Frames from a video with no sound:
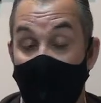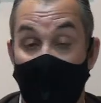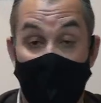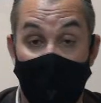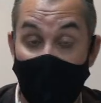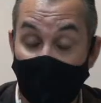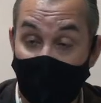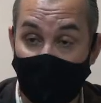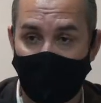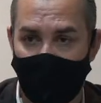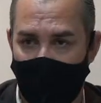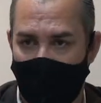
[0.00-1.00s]
e essas
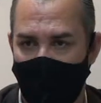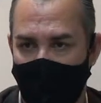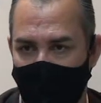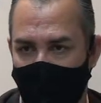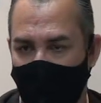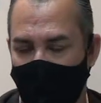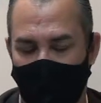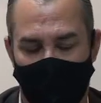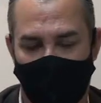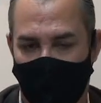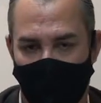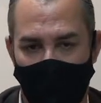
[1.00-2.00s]
verbas
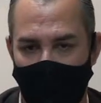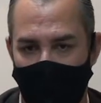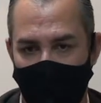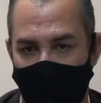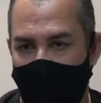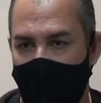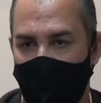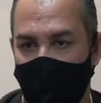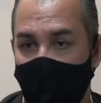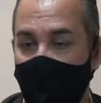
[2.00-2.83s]
forem verbas